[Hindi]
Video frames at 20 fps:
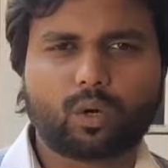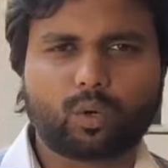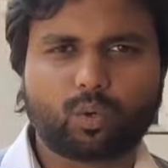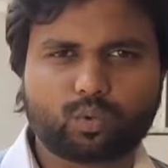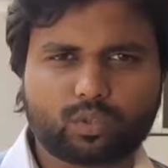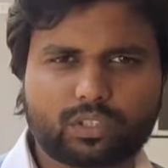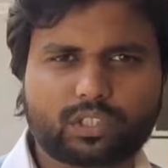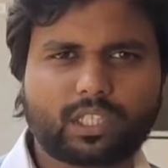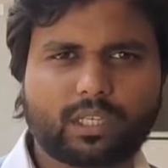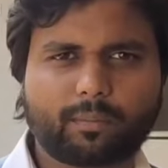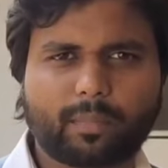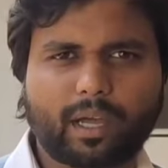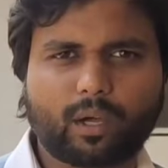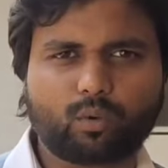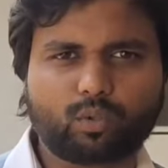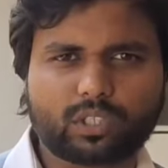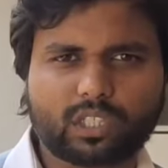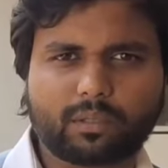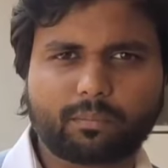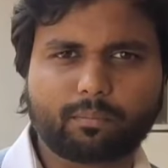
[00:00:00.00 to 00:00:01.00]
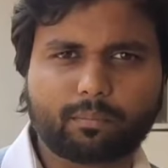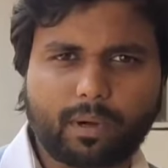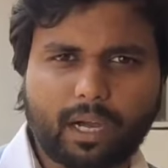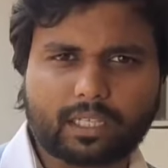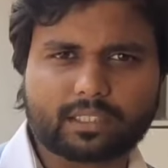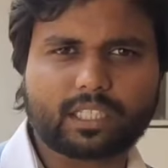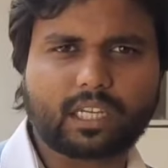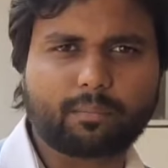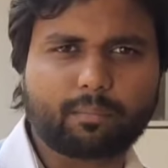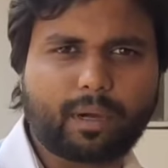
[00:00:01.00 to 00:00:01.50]
उनसे उनकी
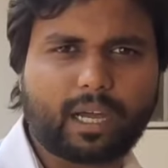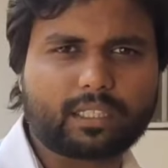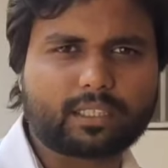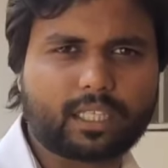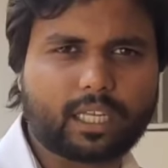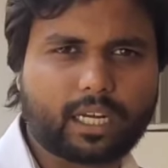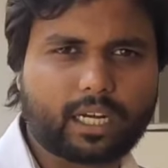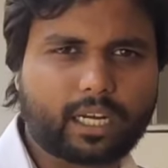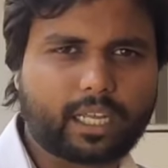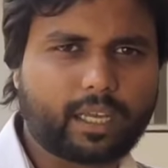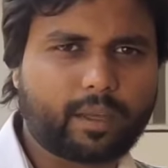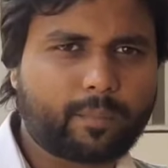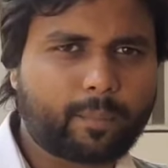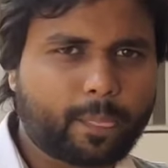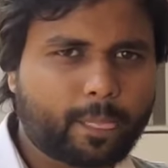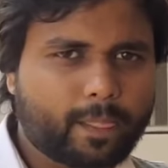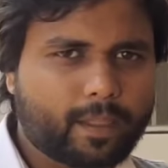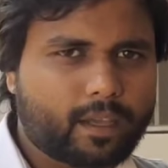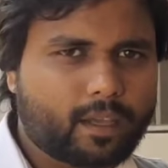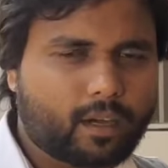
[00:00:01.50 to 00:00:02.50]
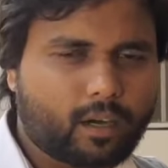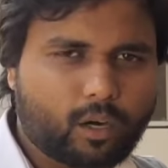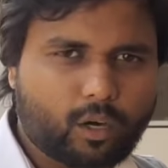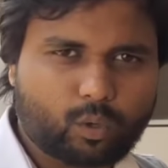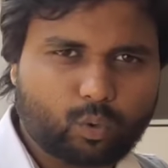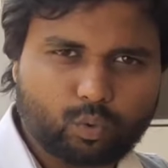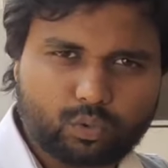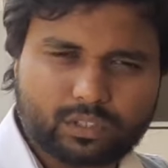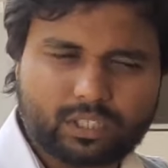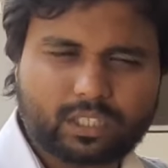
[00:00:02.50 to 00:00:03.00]
माँ से हम बात कर रहे हैं और